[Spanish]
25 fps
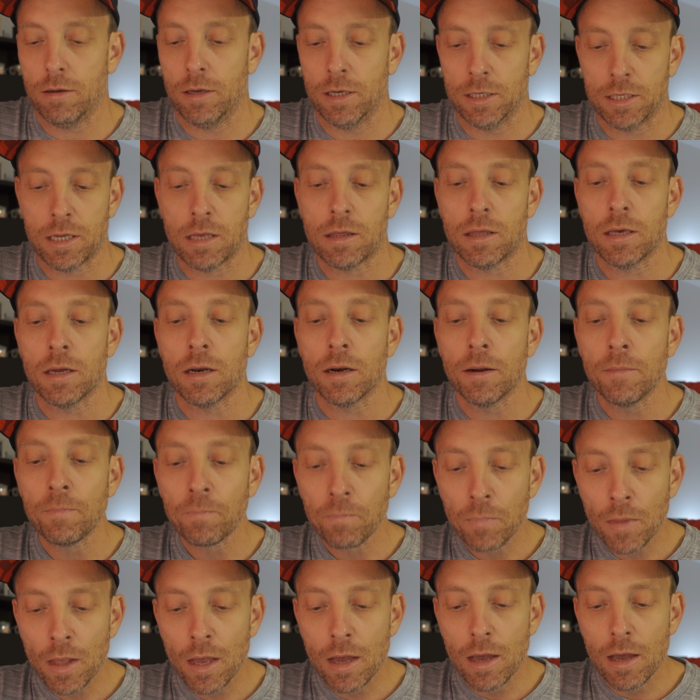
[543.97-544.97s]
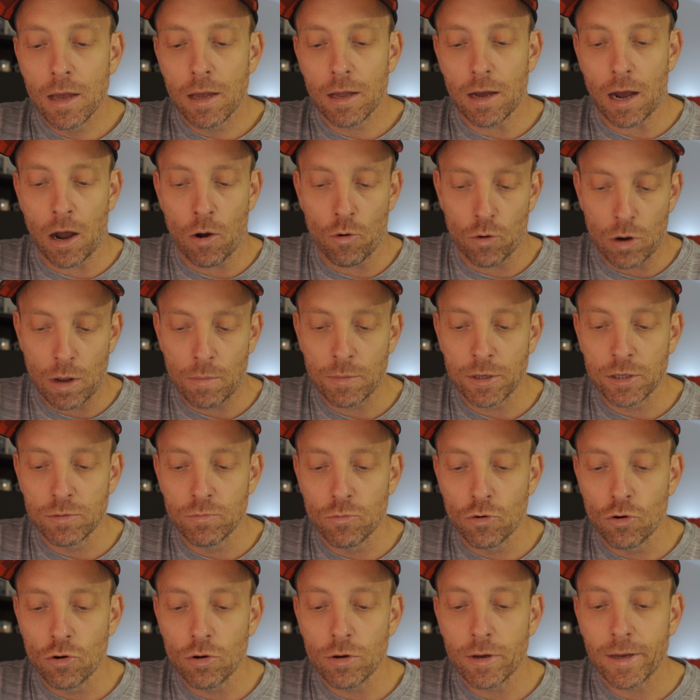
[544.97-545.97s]
Es decir, ahora
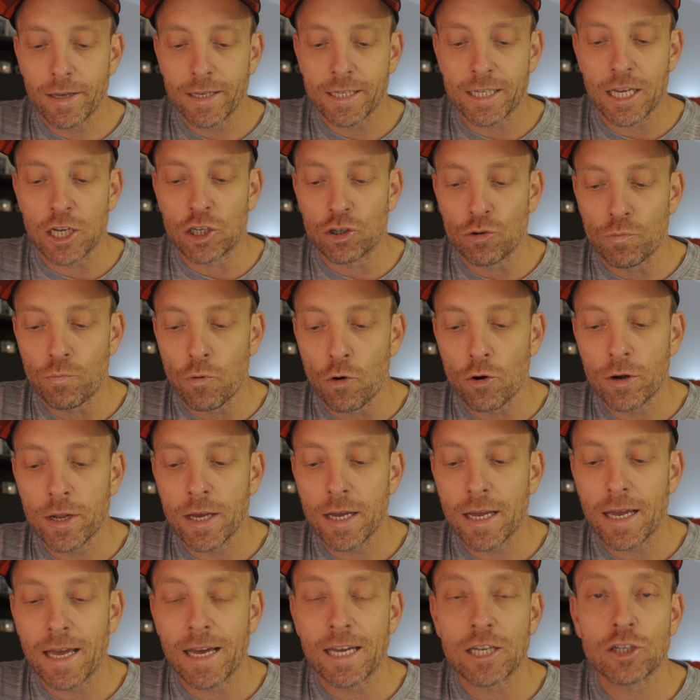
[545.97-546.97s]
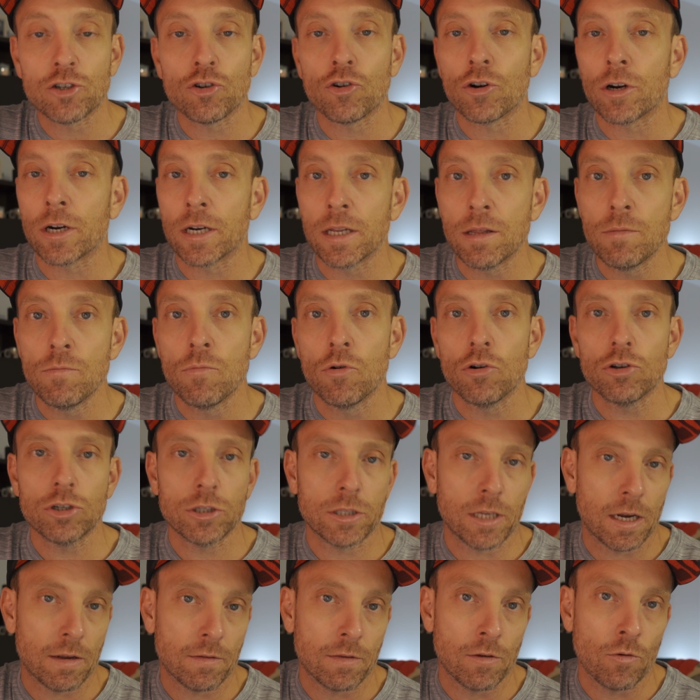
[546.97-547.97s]
mismo se supone que esos
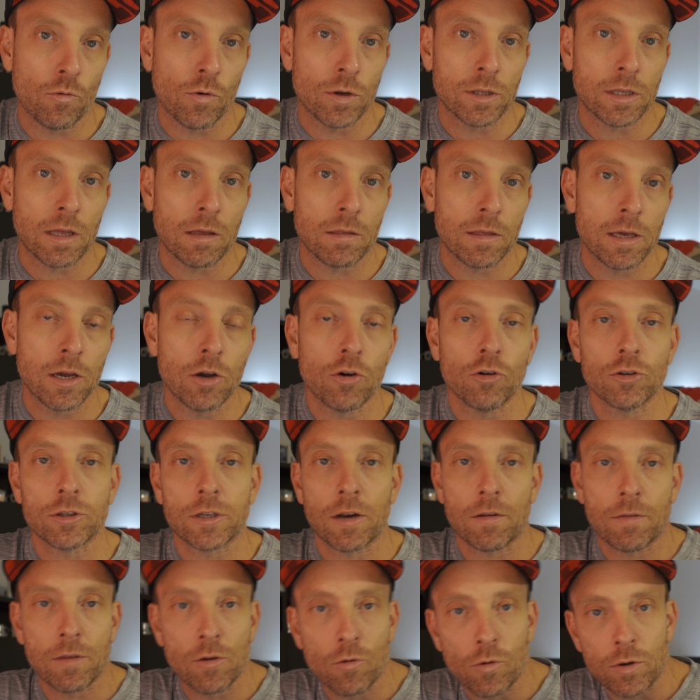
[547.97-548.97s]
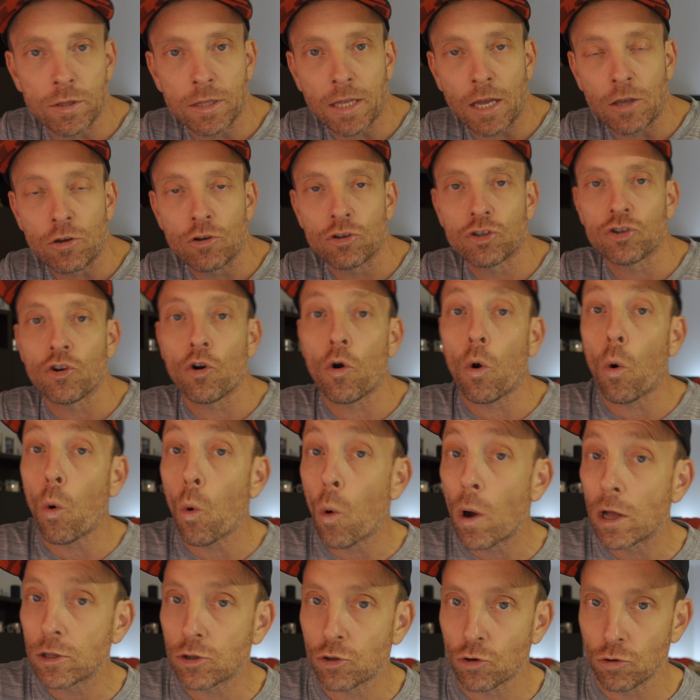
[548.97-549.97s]
ritmos 3.55, 3.58,
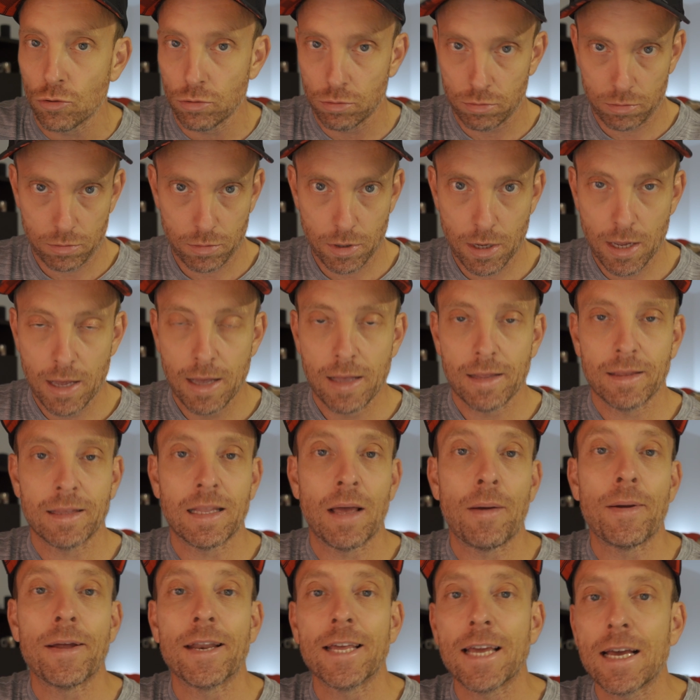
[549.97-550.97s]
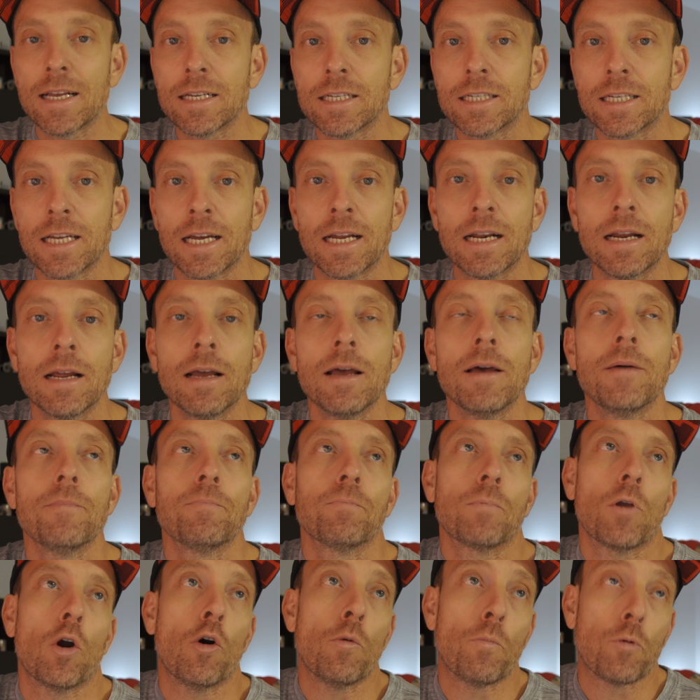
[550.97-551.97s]
4 deberían ser,
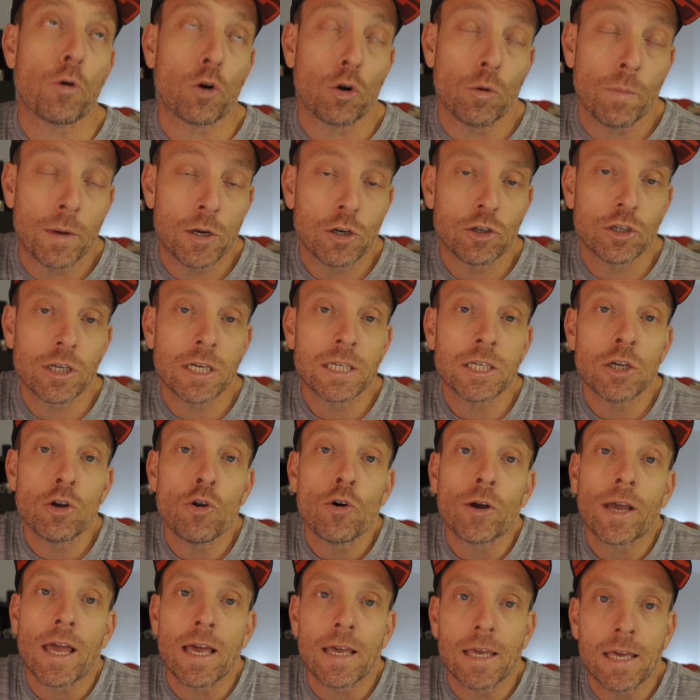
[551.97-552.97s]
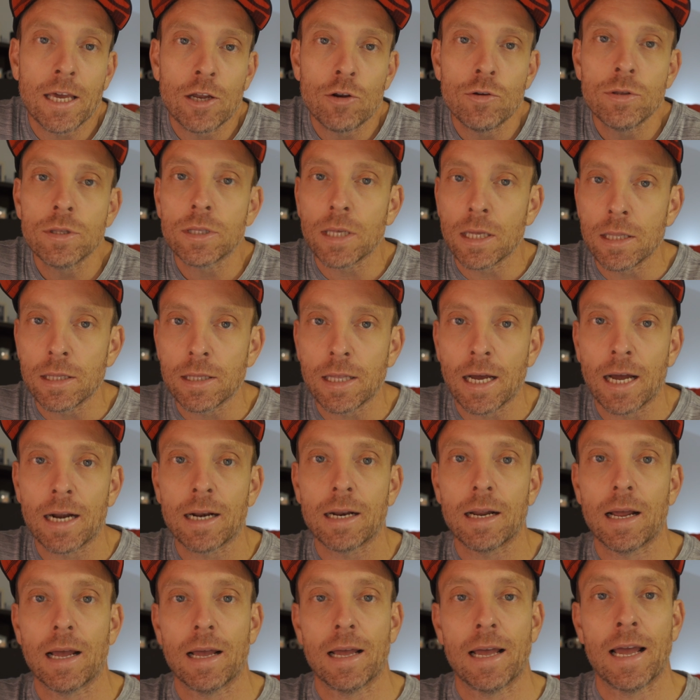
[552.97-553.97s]
o por lo menos es lo que quiero
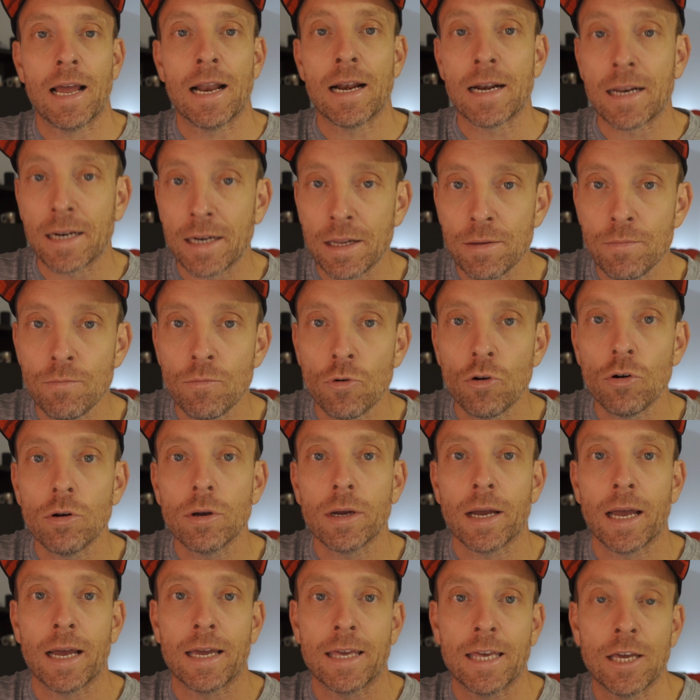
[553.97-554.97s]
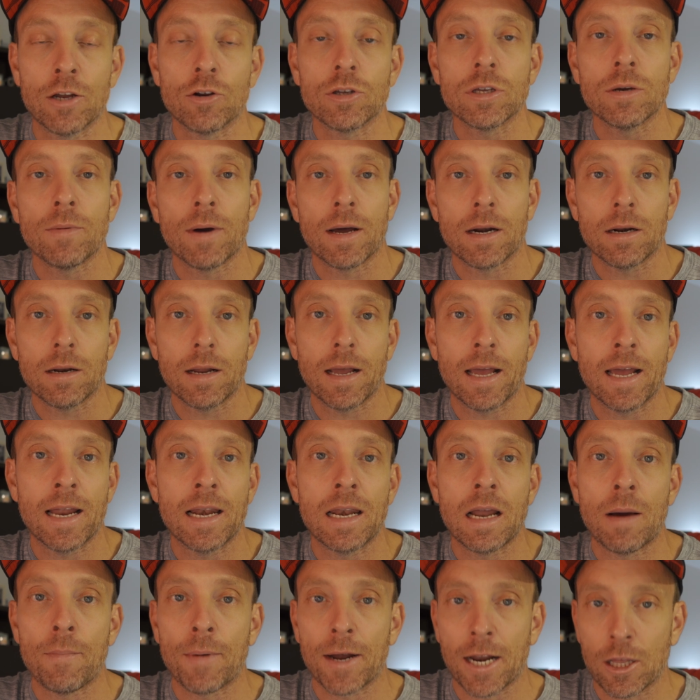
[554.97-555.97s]
intentar, el ritmo que quiero llevar
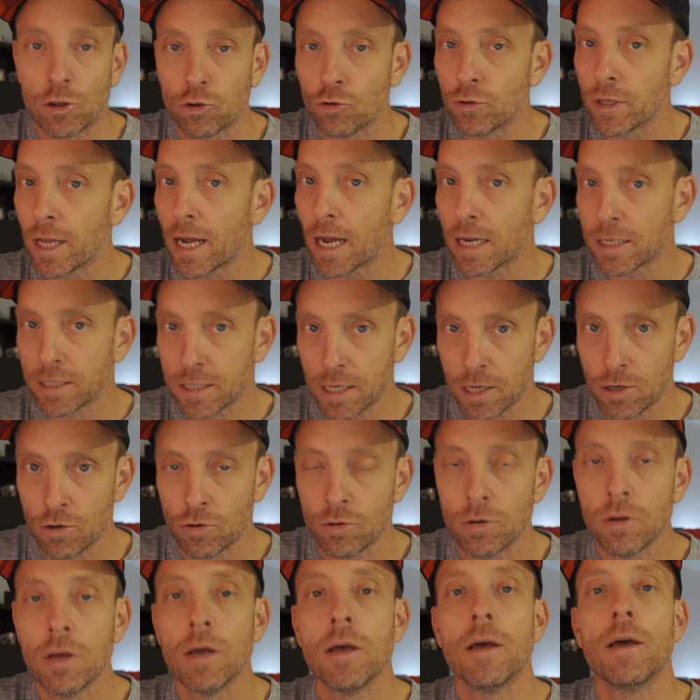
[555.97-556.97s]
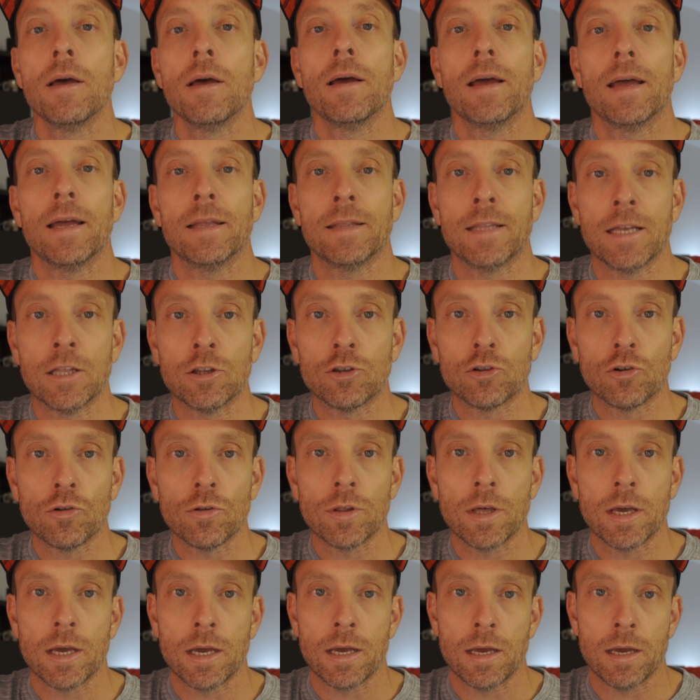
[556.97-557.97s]
en la maratón de Castellón dentro
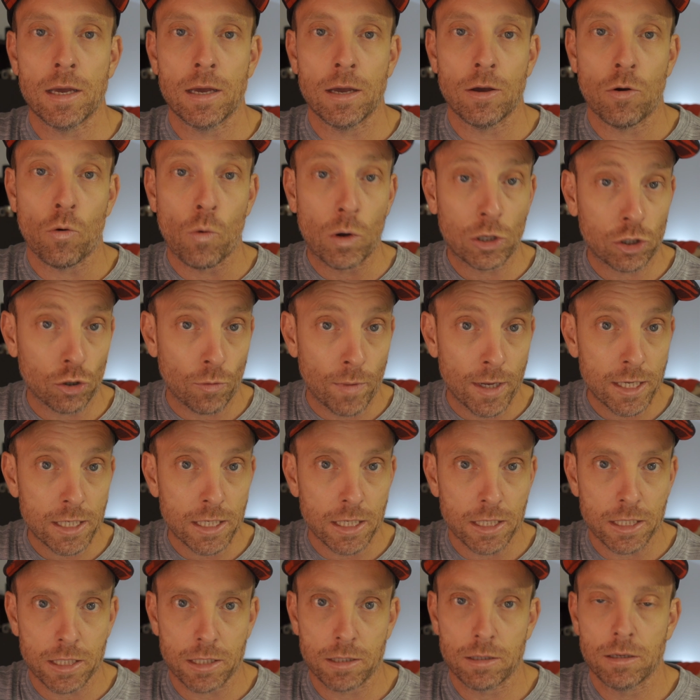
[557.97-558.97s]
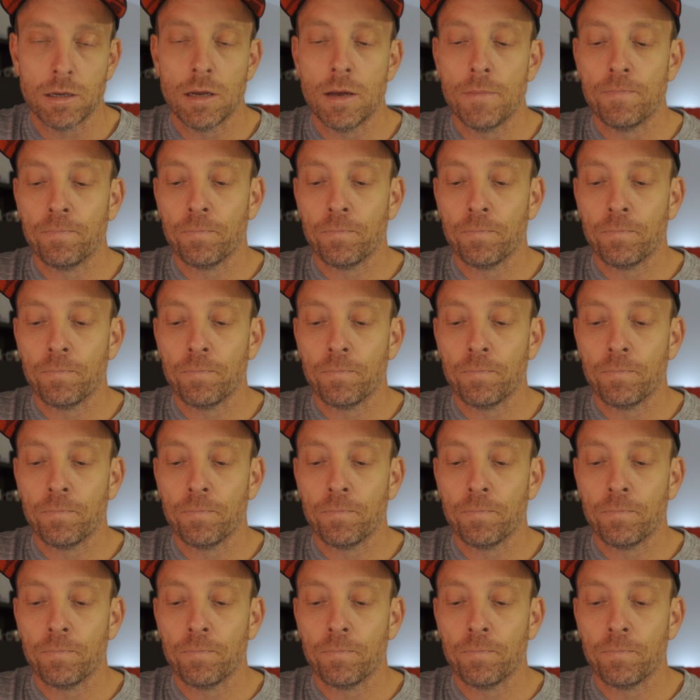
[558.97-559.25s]
de cuatro meses.